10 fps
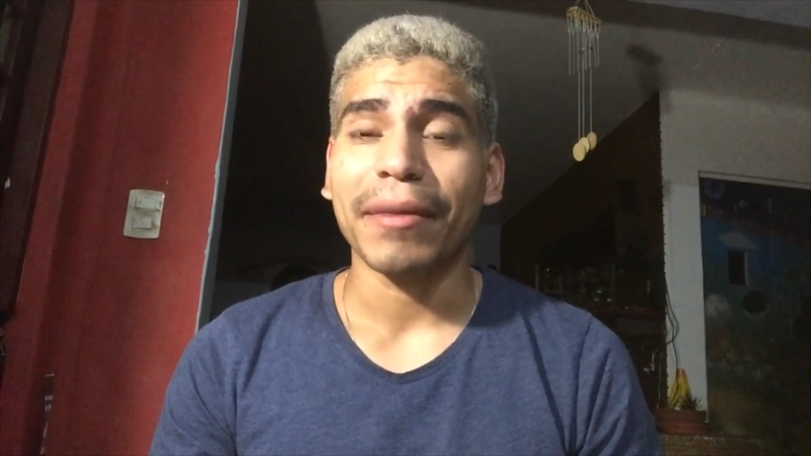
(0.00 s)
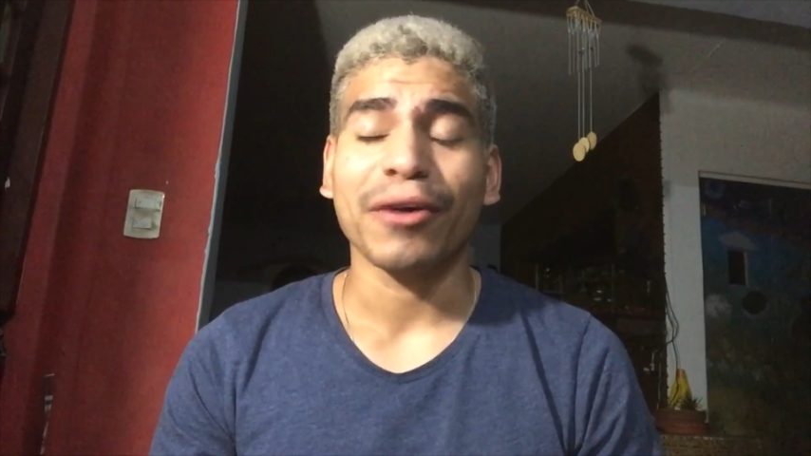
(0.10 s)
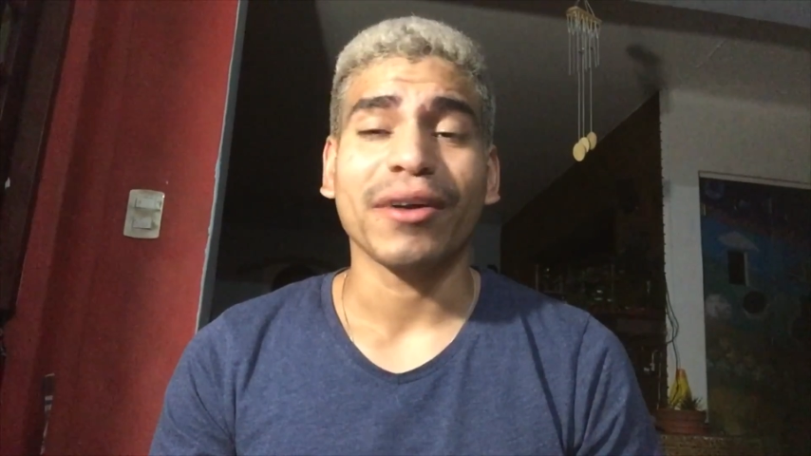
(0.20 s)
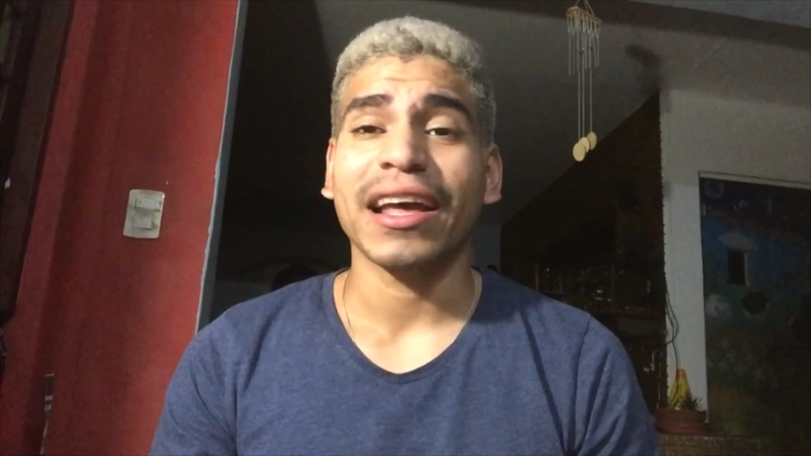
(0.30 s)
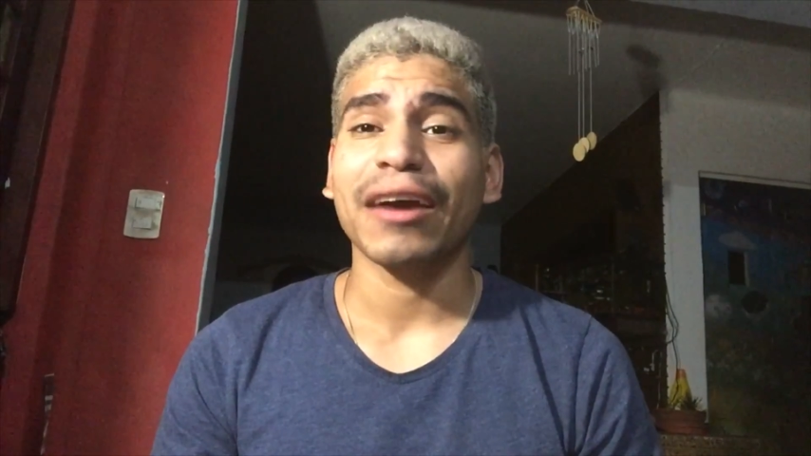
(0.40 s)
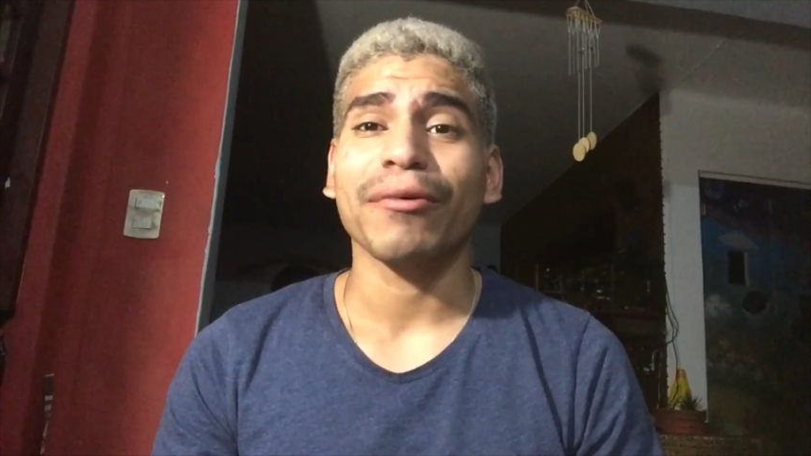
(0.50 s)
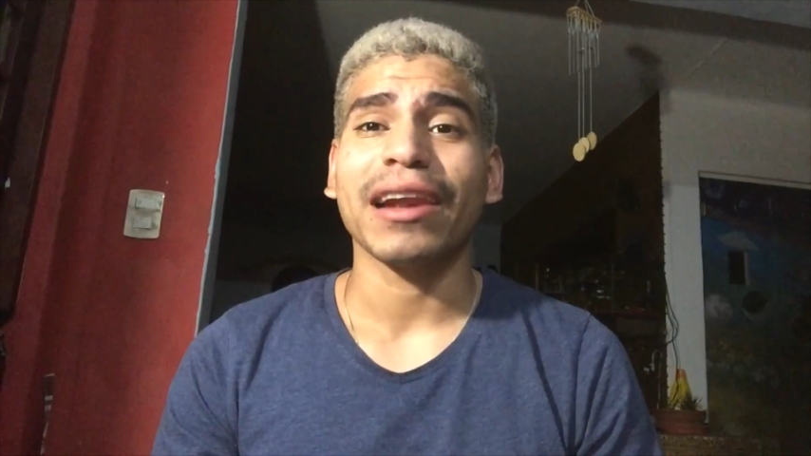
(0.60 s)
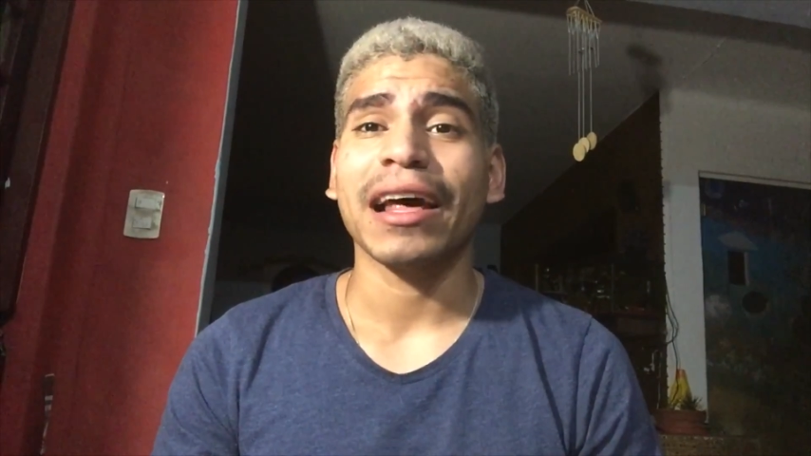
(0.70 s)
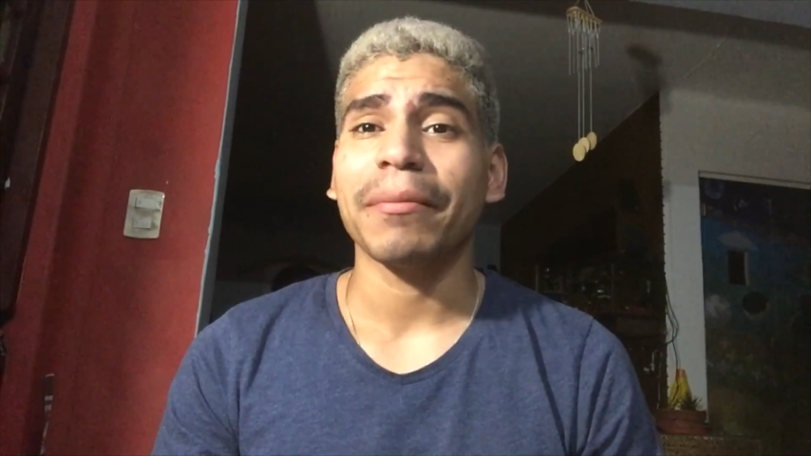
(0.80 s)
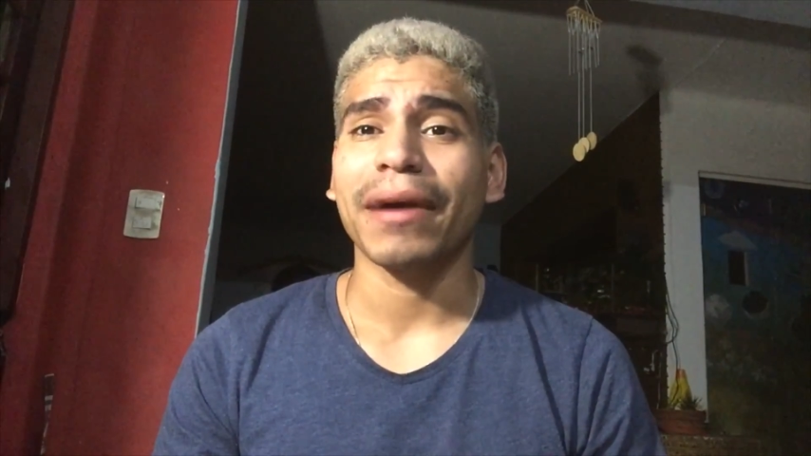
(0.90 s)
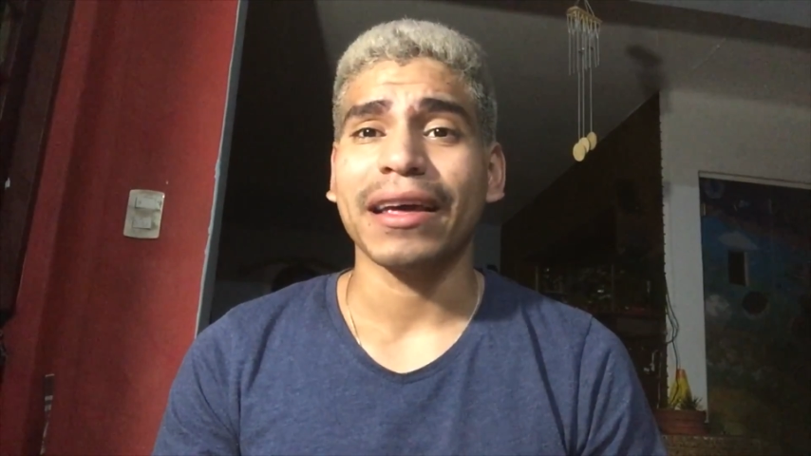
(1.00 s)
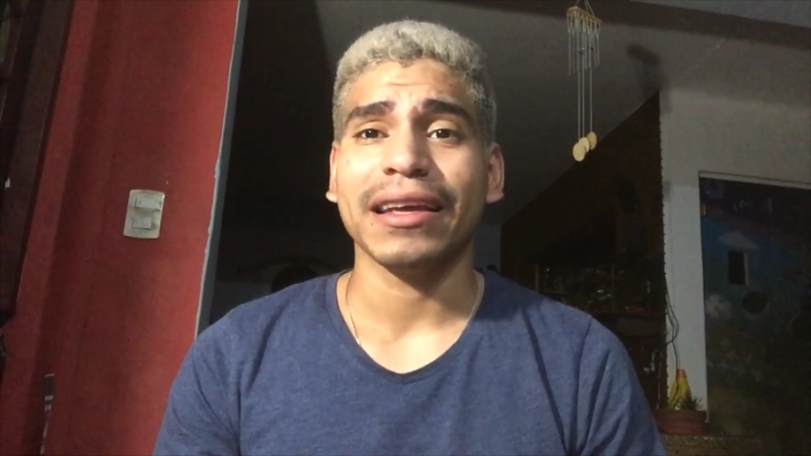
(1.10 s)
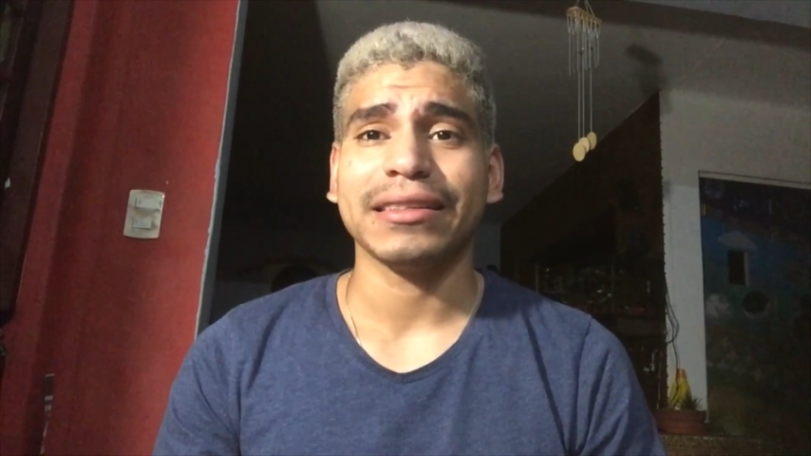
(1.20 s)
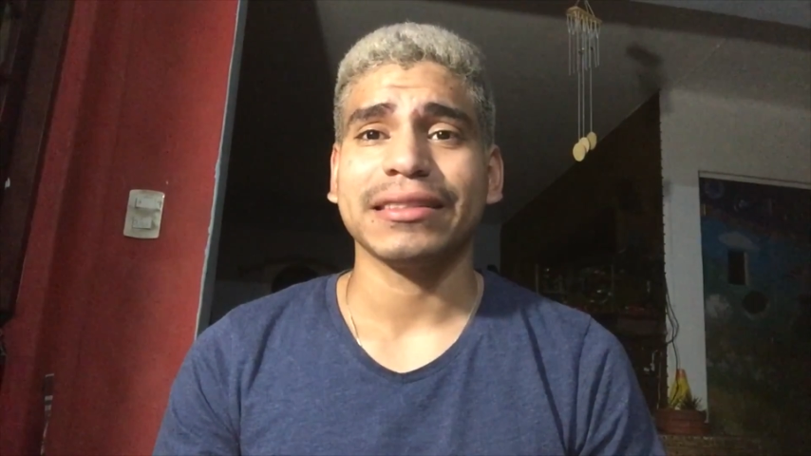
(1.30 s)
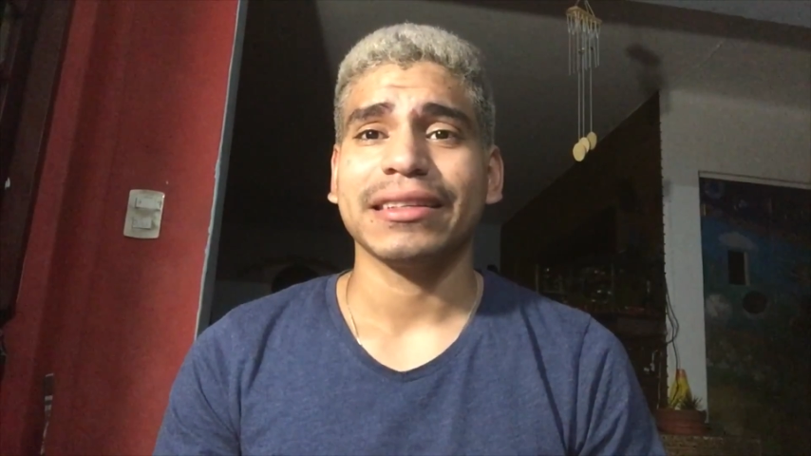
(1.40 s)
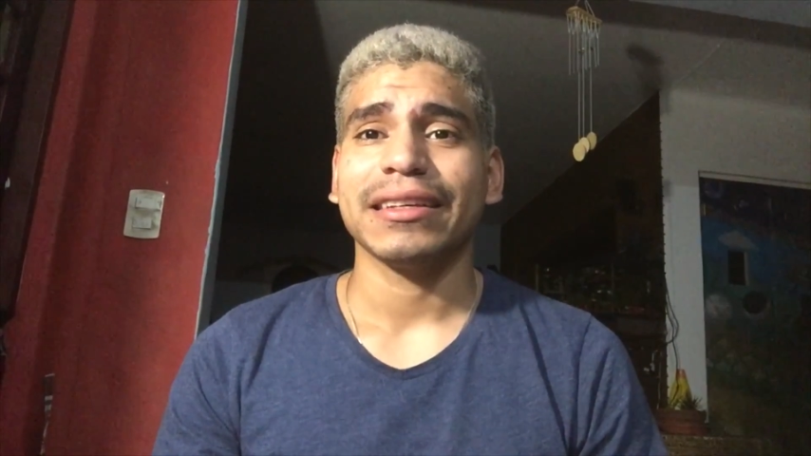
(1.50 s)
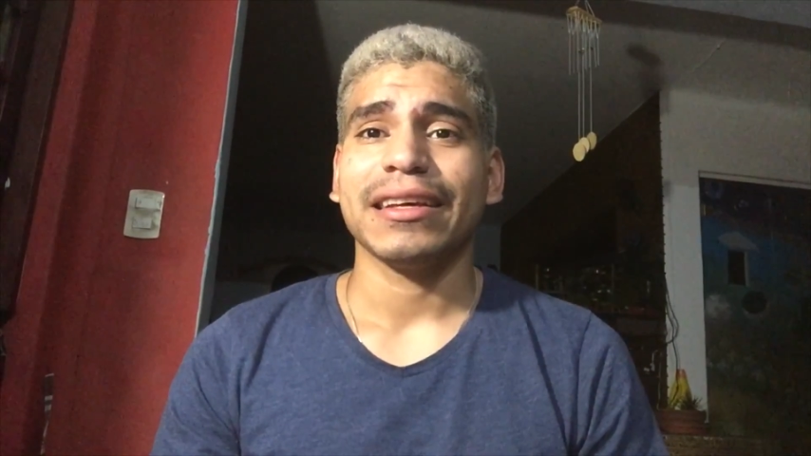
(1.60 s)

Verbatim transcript: mejores escuelas del país,